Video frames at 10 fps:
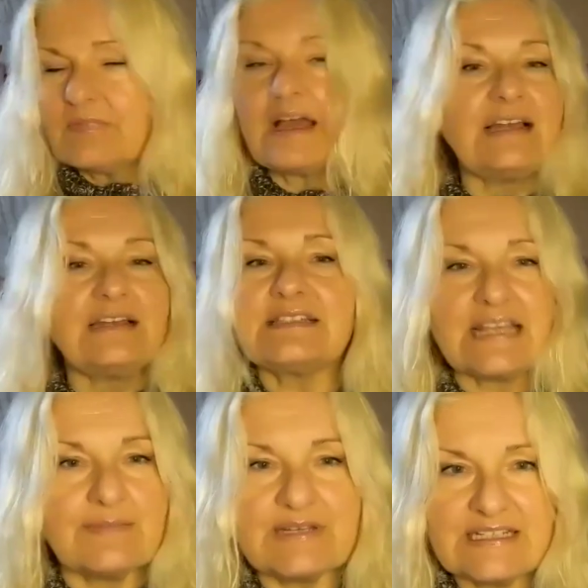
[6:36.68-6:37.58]
alle
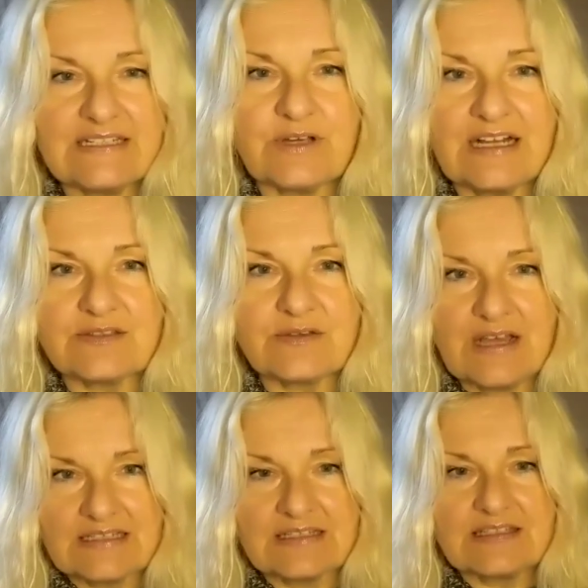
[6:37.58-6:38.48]
Themen, die du halt so
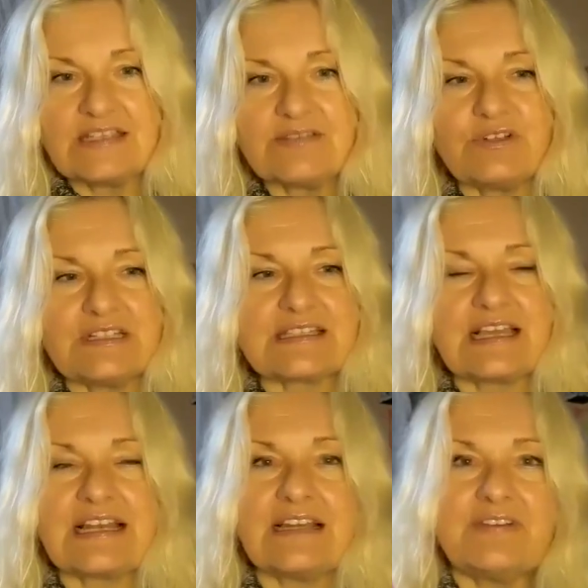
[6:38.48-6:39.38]
hattest. Ja, ich wollte jetzt
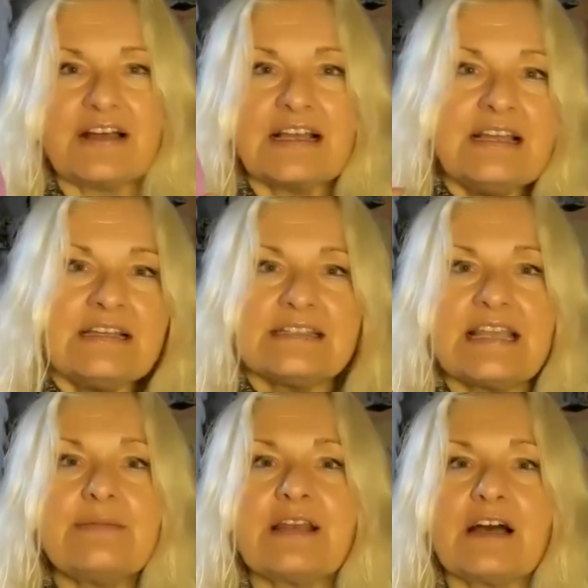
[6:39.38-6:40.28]
gerade anfangen,
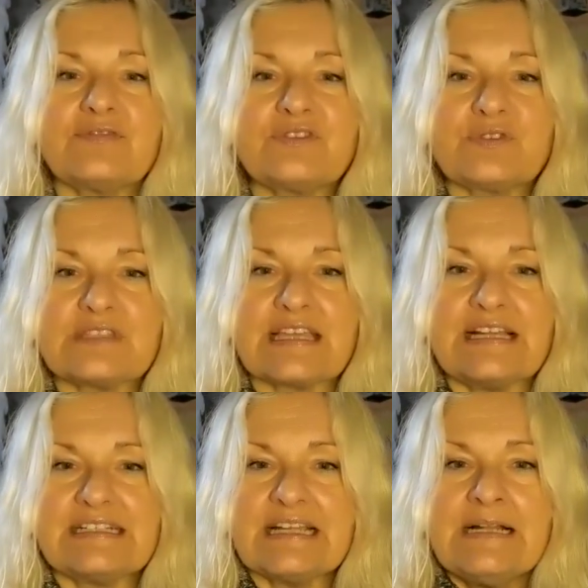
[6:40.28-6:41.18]
Themen
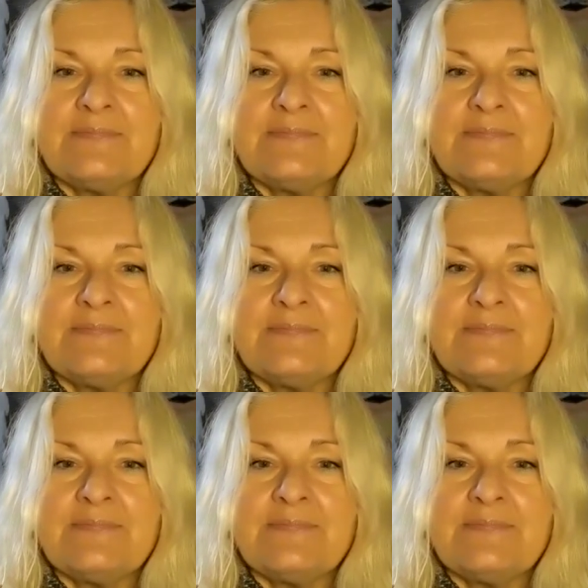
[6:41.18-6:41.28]
aufzuzählen,